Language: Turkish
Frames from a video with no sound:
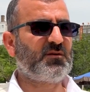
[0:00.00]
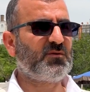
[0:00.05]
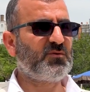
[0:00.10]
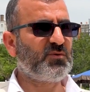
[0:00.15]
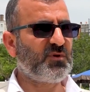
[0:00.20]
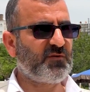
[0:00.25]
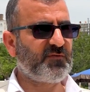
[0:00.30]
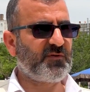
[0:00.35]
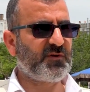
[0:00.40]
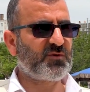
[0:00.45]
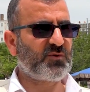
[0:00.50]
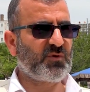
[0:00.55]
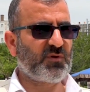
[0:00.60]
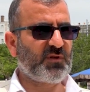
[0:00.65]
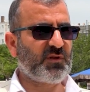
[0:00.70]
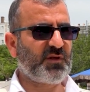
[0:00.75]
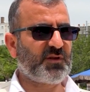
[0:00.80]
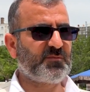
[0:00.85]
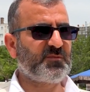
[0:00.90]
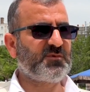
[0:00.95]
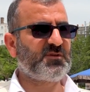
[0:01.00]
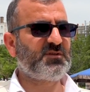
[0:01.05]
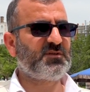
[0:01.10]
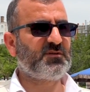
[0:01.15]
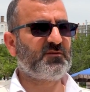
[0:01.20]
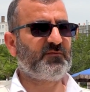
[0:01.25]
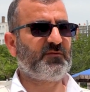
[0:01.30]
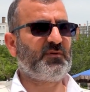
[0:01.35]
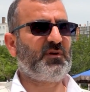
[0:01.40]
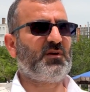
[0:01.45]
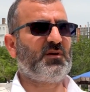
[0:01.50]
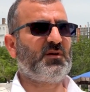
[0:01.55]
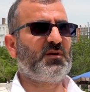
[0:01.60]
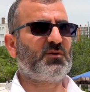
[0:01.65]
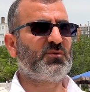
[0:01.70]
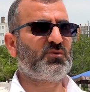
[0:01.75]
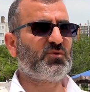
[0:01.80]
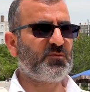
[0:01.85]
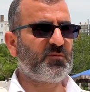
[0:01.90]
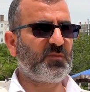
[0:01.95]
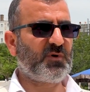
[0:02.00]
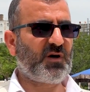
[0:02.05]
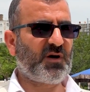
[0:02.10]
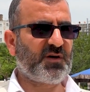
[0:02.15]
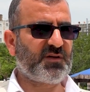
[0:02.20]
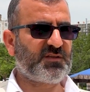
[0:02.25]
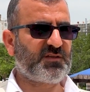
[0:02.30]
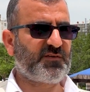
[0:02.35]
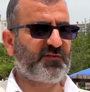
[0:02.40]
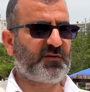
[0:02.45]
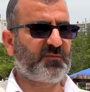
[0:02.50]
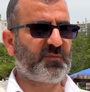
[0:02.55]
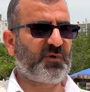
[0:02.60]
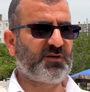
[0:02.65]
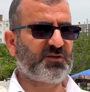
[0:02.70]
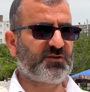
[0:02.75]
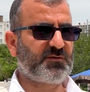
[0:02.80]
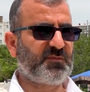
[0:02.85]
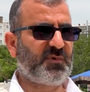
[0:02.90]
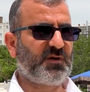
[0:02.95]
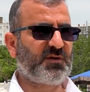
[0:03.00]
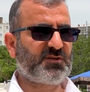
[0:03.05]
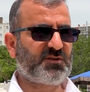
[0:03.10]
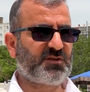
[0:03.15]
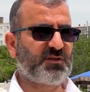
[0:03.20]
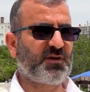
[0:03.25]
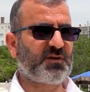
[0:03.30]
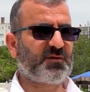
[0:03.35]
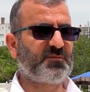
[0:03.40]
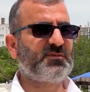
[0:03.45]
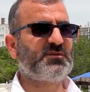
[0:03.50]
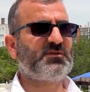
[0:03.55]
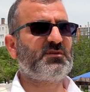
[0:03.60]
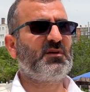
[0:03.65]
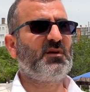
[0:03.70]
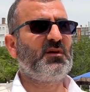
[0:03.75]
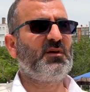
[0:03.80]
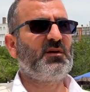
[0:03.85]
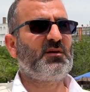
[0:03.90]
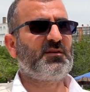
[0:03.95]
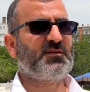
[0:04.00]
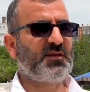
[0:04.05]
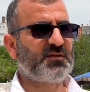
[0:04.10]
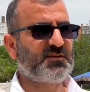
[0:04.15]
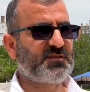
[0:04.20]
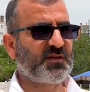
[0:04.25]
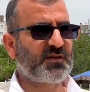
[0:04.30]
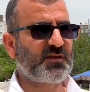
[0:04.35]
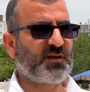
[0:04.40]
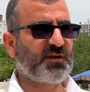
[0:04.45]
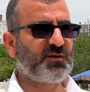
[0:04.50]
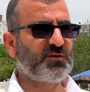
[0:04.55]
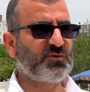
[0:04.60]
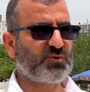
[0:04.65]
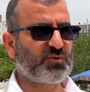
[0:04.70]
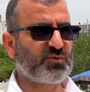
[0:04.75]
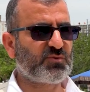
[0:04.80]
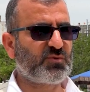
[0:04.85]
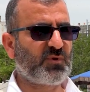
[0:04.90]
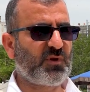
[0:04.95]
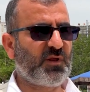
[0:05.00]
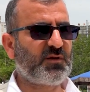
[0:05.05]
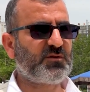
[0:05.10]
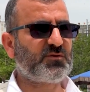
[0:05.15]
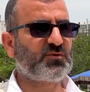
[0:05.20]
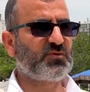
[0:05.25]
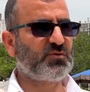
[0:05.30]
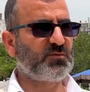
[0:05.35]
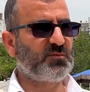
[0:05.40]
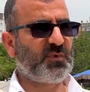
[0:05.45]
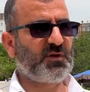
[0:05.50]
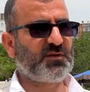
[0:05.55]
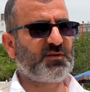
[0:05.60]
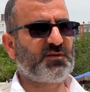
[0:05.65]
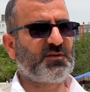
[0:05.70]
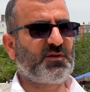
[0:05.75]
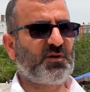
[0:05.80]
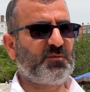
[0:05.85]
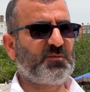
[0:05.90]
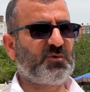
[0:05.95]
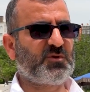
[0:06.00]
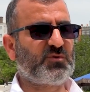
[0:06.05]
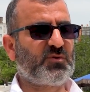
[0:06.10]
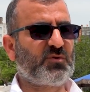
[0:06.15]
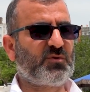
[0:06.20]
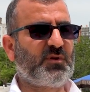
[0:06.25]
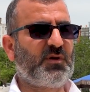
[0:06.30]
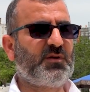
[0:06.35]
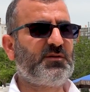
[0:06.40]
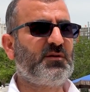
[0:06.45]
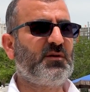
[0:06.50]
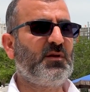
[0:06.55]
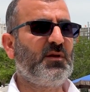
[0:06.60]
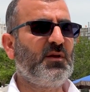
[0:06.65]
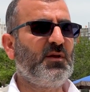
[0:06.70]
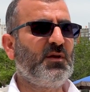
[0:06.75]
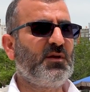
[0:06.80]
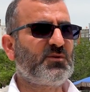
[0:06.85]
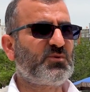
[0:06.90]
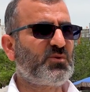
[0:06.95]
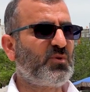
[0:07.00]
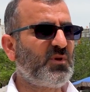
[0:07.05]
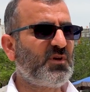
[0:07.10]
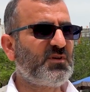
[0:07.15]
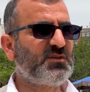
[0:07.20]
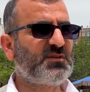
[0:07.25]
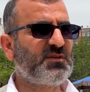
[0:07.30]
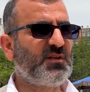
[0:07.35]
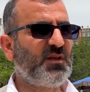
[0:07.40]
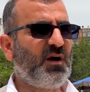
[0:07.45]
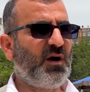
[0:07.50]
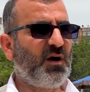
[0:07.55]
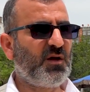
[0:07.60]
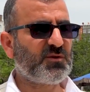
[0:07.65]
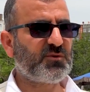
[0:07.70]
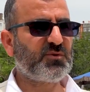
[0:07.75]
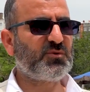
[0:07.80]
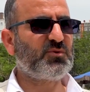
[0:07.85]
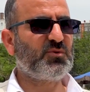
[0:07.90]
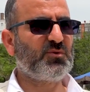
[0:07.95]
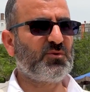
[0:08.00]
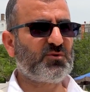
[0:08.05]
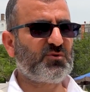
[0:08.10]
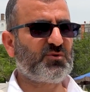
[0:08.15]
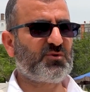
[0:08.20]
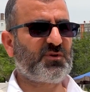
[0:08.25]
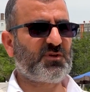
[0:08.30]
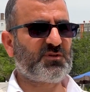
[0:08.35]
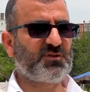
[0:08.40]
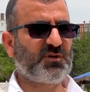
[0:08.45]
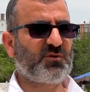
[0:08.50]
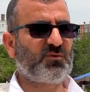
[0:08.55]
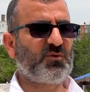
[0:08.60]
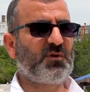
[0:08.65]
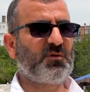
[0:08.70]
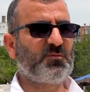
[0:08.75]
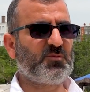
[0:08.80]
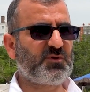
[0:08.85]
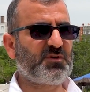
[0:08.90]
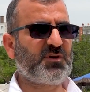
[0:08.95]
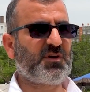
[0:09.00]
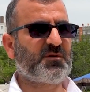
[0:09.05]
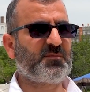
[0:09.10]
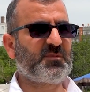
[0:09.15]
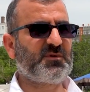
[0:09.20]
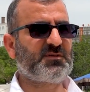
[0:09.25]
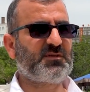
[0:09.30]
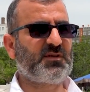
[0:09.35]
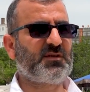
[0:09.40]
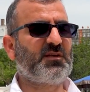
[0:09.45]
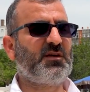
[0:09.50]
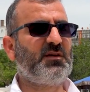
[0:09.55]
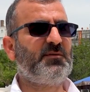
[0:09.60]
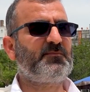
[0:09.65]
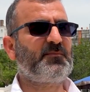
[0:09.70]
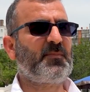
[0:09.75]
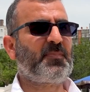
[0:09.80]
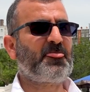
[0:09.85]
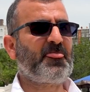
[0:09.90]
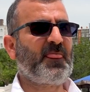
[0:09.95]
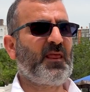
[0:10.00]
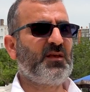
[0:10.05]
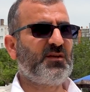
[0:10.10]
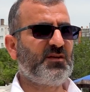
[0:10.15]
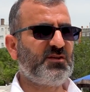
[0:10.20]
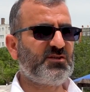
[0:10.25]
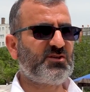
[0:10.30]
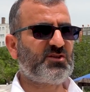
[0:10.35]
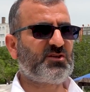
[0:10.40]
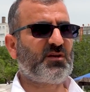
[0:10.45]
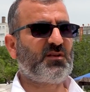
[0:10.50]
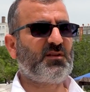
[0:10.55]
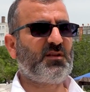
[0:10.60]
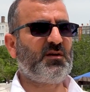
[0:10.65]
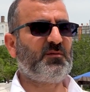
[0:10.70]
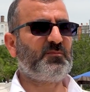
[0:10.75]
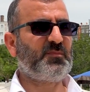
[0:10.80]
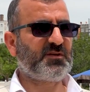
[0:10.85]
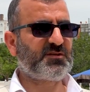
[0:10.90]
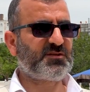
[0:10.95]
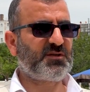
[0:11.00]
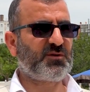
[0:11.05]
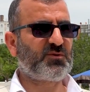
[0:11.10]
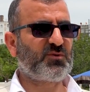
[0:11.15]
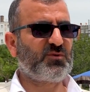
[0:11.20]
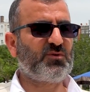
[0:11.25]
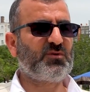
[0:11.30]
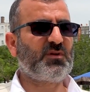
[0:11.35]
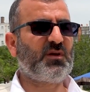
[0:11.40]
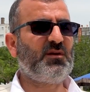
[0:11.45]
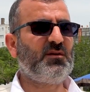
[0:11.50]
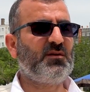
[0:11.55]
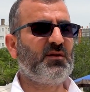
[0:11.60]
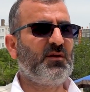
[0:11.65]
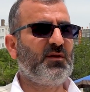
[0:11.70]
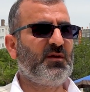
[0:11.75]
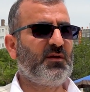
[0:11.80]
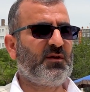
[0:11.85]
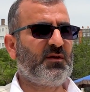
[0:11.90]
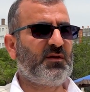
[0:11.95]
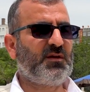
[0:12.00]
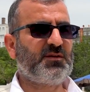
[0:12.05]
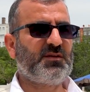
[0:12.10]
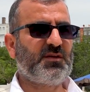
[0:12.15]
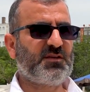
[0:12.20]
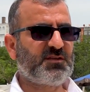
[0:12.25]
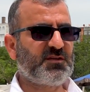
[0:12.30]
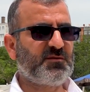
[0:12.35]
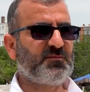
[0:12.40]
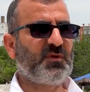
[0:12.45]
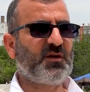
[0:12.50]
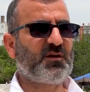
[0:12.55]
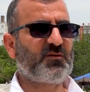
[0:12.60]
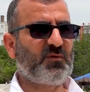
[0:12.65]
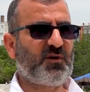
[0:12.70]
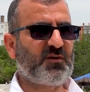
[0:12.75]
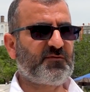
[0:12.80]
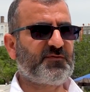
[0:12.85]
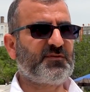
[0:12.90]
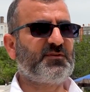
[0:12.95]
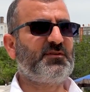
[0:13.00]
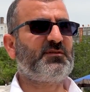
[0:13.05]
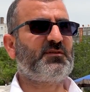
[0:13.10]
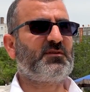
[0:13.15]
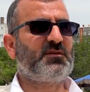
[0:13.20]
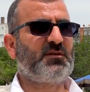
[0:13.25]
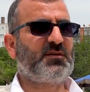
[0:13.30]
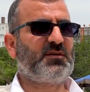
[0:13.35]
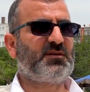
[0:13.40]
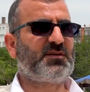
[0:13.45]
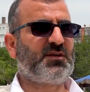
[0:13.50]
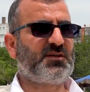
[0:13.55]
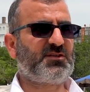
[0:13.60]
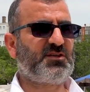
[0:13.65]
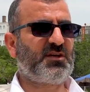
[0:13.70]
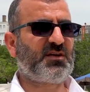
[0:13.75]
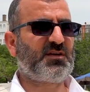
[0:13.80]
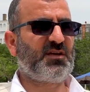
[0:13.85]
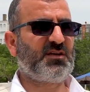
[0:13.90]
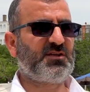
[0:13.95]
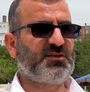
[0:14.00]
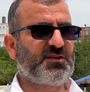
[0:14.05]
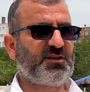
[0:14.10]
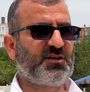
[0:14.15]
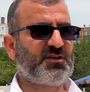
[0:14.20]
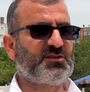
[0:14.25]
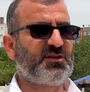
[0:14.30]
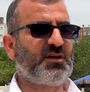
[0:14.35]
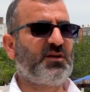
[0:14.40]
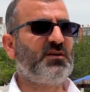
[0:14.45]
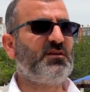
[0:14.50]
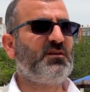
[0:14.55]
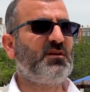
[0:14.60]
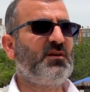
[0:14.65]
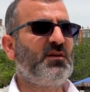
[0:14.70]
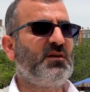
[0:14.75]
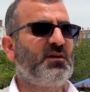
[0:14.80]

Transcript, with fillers: üye ve gönüllerimiz ve tüm hayırsever bağışçılarımız desteklerini sundular. Sunmaya da devam ediyorlar. Dolayısıyla 6 günlük sürecek olan bu kermeste de inşallah pazar günü de e, Yetimler Vakfı'nın e, gerçekleştireceği